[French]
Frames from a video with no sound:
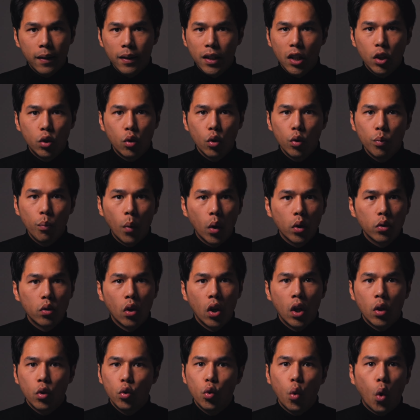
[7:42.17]
qui te demande
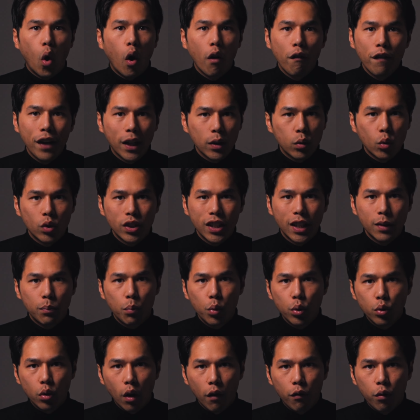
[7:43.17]
de refaire ton geste
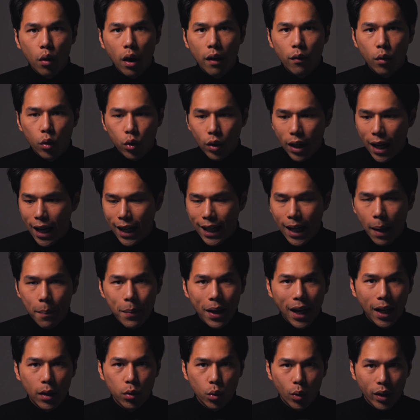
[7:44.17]
plusieurs fois avant que la
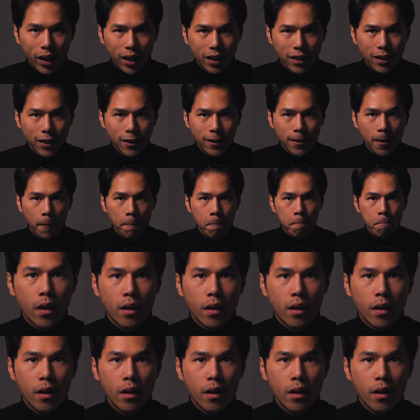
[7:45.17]
caméra ne réagisse.